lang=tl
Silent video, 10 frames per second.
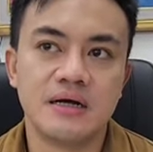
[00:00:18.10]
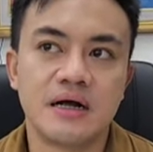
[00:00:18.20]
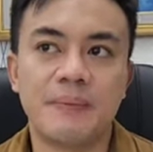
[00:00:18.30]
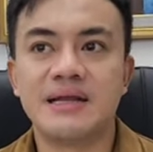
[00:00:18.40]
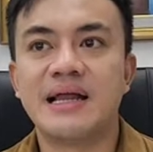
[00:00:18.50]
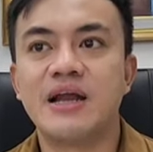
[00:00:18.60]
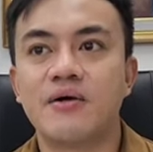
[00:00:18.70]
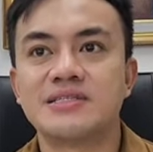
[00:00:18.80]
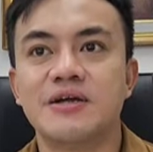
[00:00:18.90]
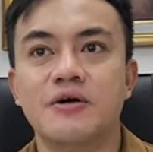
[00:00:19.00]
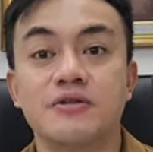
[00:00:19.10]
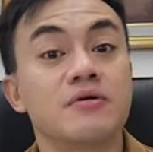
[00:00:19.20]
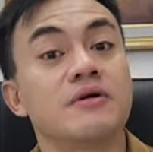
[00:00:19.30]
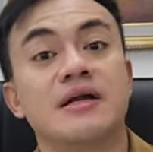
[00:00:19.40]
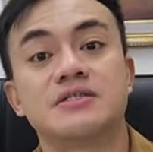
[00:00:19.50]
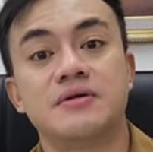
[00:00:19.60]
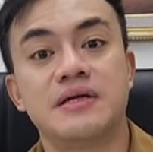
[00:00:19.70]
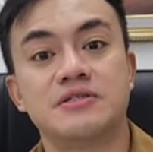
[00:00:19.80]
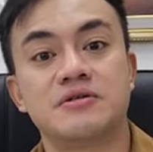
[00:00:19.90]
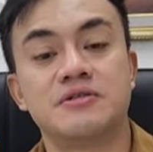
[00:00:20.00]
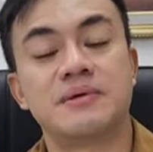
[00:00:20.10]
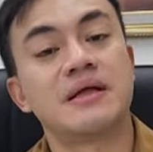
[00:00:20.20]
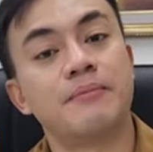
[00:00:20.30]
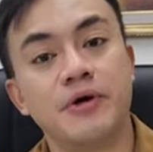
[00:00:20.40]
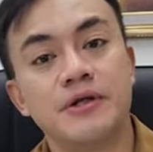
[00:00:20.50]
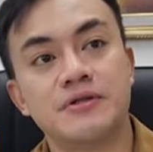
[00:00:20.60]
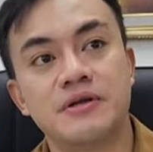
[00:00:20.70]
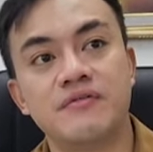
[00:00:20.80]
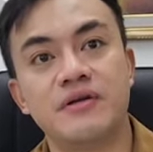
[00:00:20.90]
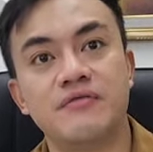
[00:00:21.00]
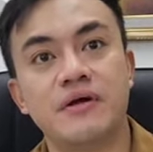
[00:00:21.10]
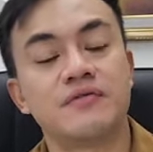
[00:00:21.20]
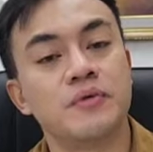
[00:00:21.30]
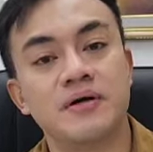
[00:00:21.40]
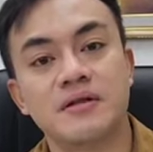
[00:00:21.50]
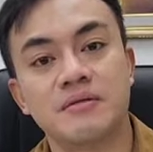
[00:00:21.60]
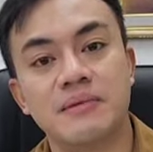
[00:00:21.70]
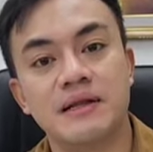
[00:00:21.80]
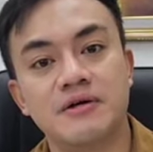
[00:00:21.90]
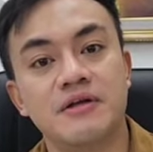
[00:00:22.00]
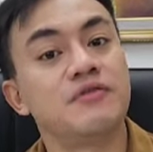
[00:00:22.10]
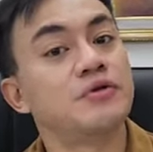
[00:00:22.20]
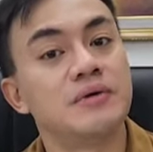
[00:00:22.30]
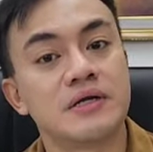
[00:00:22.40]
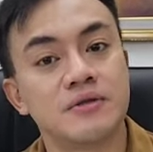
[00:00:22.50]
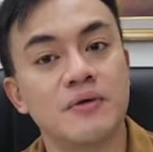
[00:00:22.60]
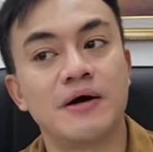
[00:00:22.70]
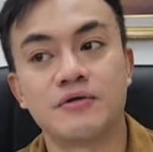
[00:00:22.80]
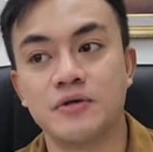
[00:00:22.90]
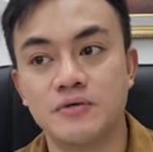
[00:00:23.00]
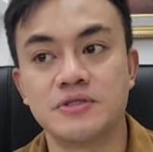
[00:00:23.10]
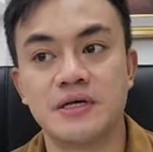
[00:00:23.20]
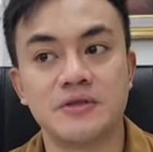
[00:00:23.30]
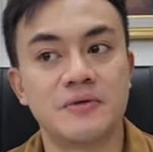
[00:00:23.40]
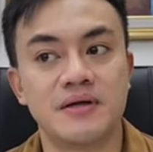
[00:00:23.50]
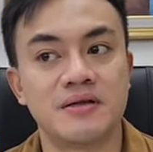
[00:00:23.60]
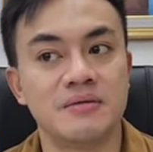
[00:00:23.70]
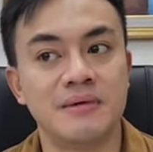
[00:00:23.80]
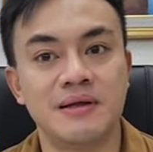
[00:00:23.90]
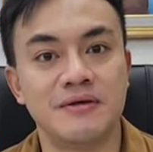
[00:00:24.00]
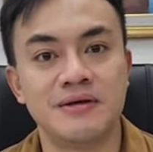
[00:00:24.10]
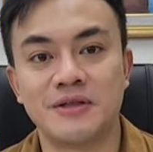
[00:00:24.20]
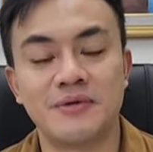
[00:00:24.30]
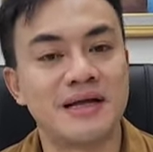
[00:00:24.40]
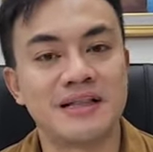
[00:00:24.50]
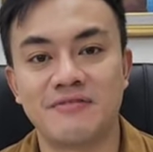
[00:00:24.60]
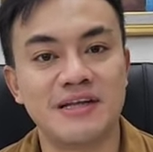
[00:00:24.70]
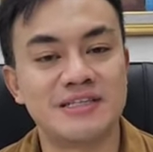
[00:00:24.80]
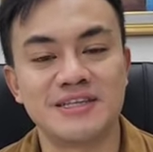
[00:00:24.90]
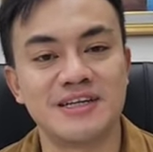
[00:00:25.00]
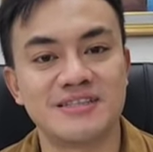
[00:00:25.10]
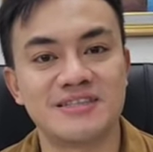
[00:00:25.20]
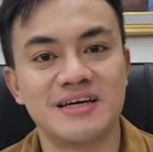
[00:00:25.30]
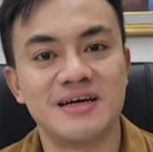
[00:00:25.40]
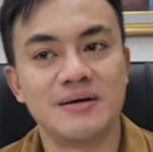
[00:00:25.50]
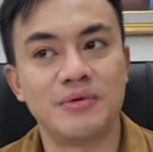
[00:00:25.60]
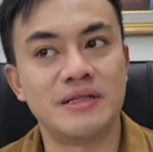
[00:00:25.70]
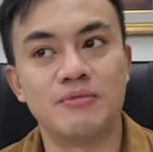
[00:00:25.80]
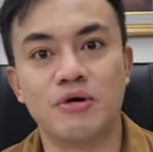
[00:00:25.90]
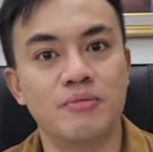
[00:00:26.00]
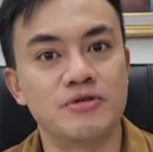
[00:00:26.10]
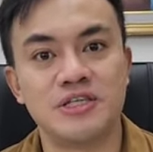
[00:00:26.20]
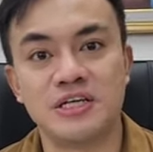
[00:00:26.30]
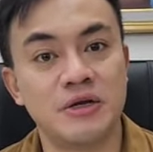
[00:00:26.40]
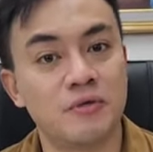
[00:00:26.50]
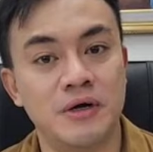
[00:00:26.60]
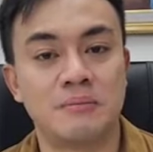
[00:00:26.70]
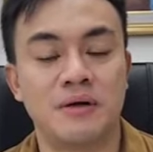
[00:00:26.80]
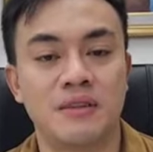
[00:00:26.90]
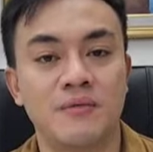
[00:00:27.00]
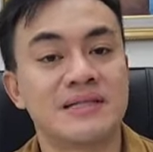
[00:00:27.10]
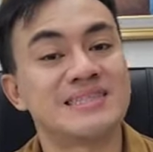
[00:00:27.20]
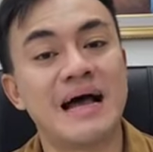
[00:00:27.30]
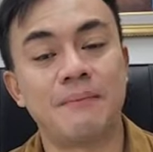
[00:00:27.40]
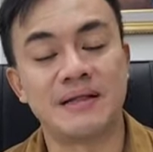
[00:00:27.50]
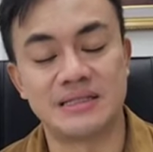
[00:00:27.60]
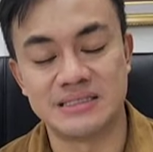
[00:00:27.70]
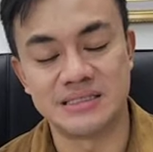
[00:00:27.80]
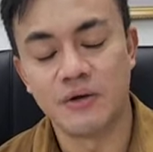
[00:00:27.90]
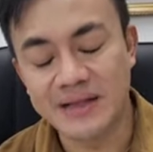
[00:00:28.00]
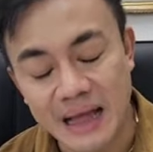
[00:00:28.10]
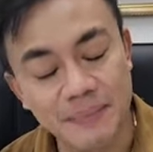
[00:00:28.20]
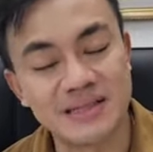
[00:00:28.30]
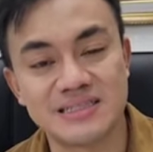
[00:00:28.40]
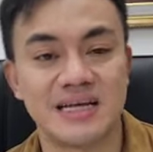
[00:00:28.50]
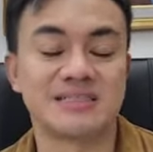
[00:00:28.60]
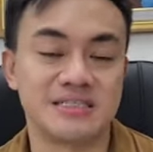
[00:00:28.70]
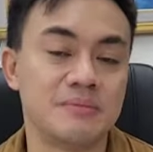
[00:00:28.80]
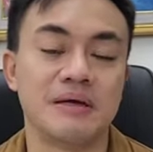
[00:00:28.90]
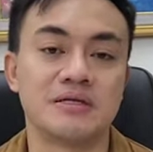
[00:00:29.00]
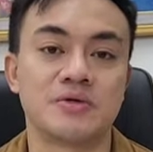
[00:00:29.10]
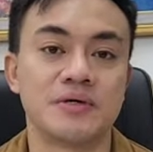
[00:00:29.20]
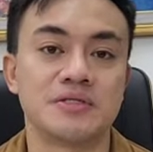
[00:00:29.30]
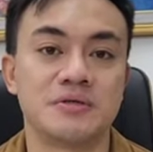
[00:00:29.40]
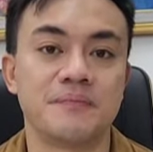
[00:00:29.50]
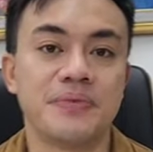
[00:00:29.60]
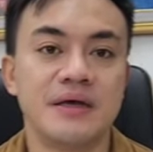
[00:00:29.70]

Kapag nanalo ka sa loto, congratulations. But ang point doon, even if you have 200 million, if you do not know how to use that 200 million, it will not have any sense. Pwede mong ubusin yun in one month. What happens? What happens next? That's the biggest question.